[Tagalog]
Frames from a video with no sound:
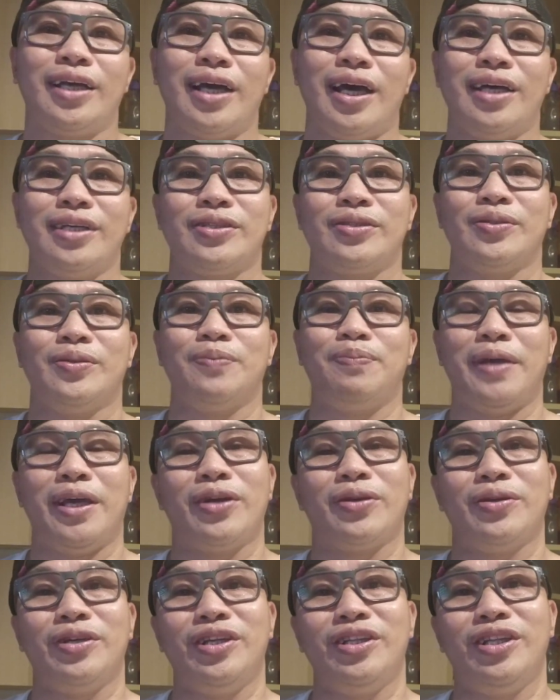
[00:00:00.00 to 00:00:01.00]
Kaso,
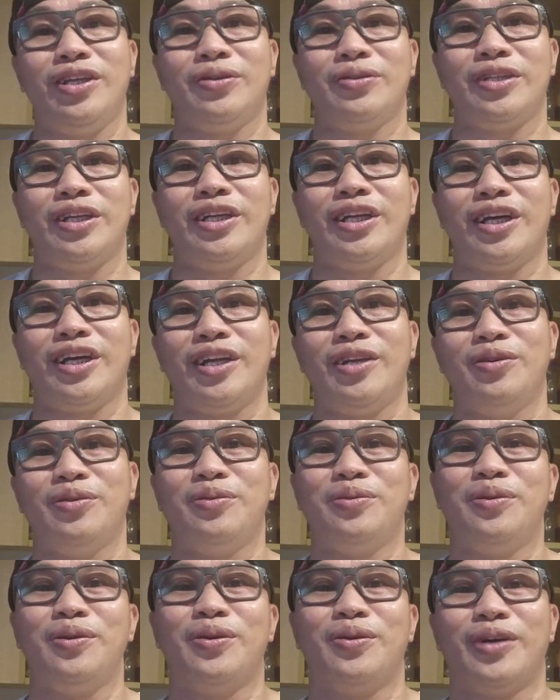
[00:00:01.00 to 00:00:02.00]
pero hindi ko tinanggal yung
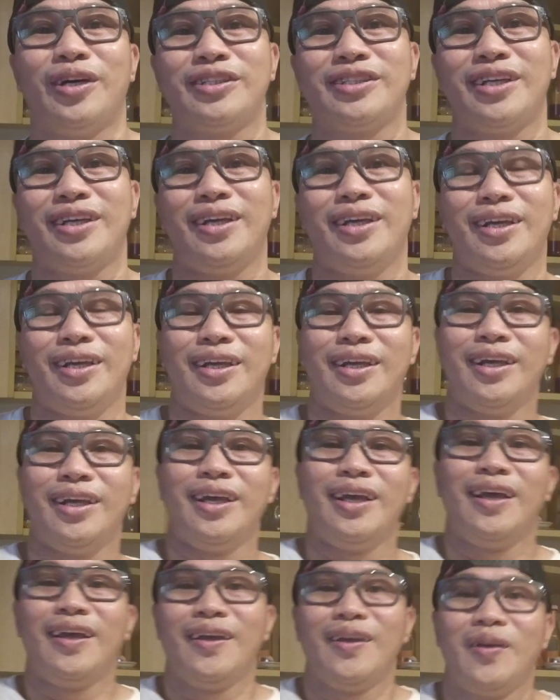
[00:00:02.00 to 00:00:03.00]
ulo kasi
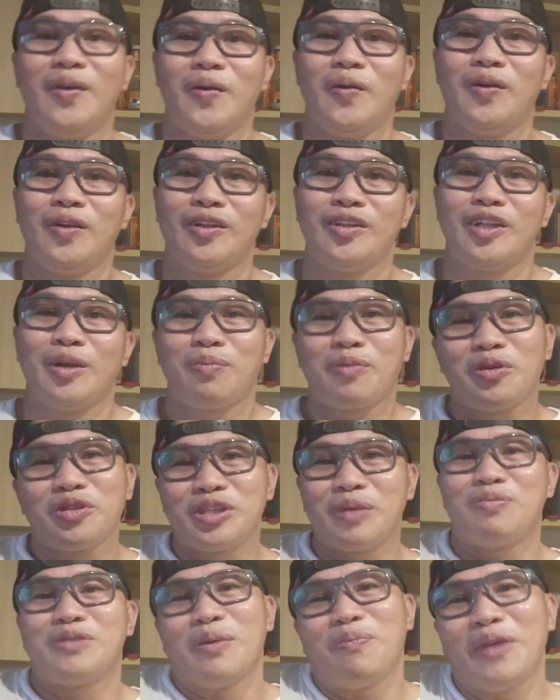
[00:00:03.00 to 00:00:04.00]
trip
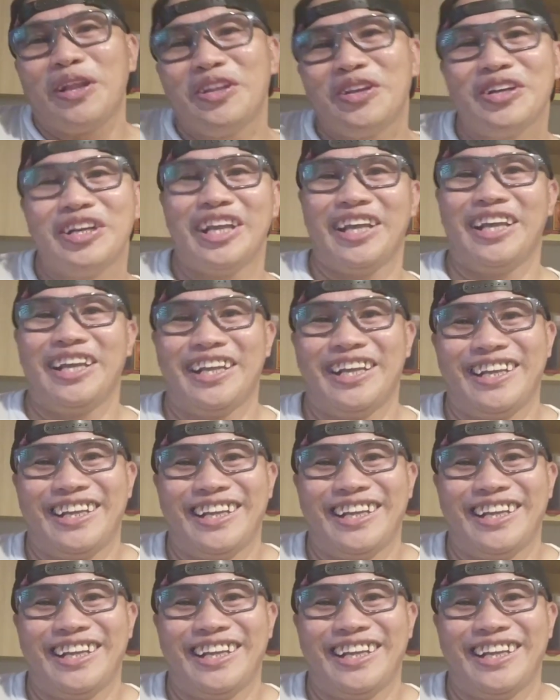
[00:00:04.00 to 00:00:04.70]
kong sipsipin yan eh.